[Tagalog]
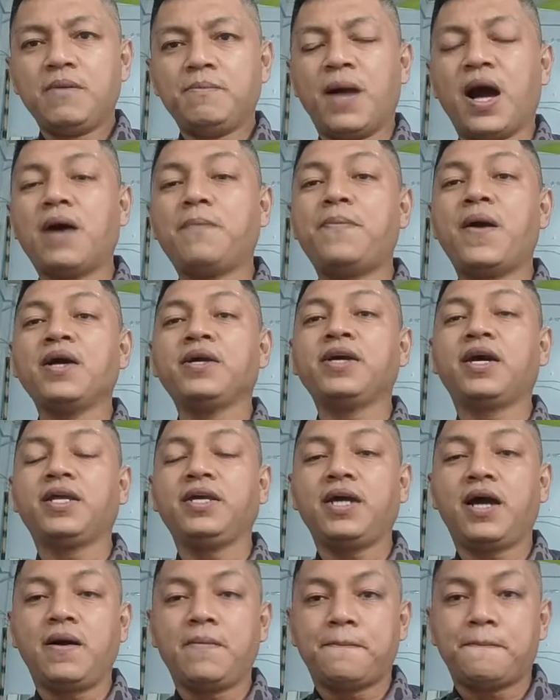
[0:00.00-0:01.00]

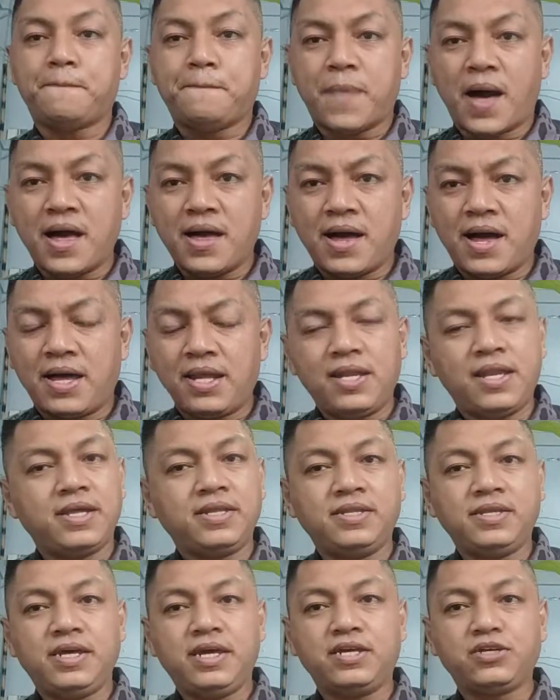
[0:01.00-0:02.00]
Makapangyarihang
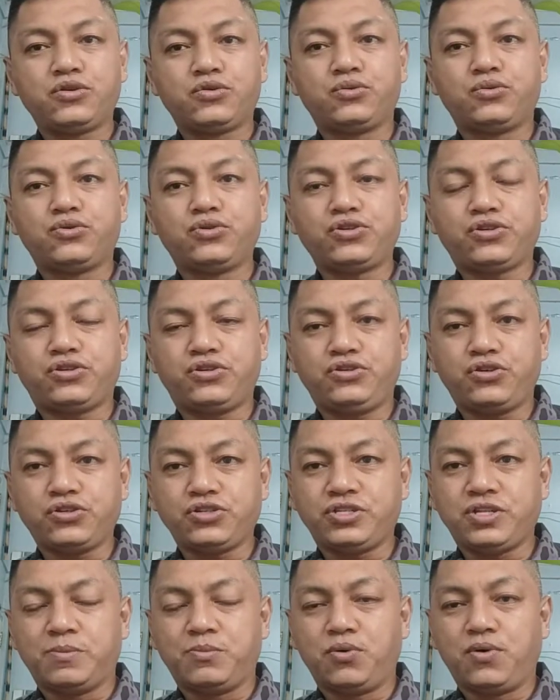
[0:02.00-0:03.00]
pangalan ni Jesus,
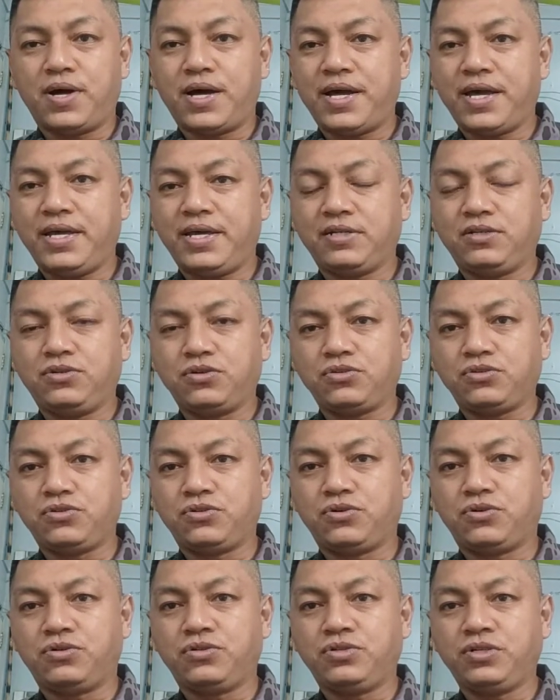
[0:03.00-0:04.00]
Diyos na buhay, ang Diyos
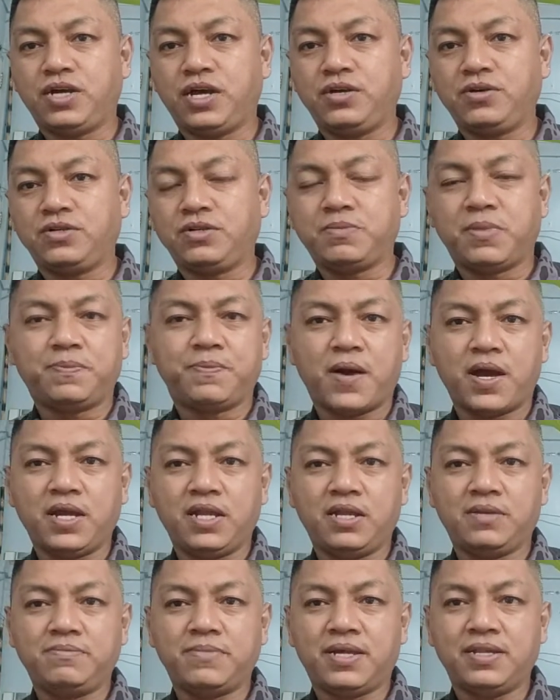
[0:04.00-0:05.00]
noon, ngayon,
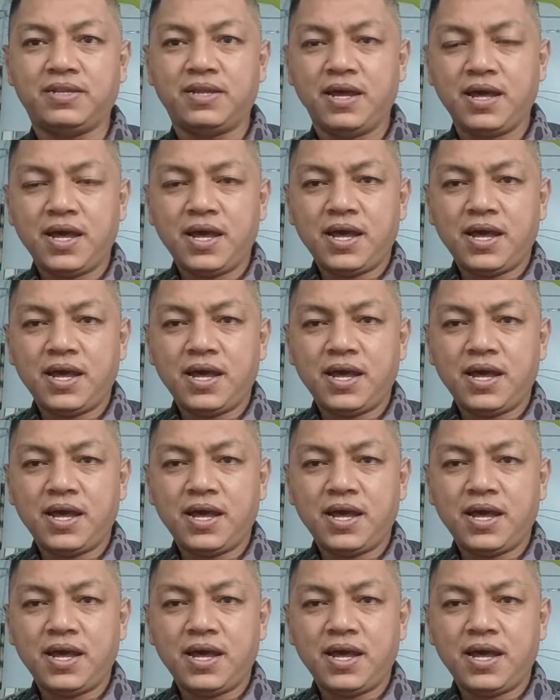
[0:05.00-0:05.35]
magpakailanman.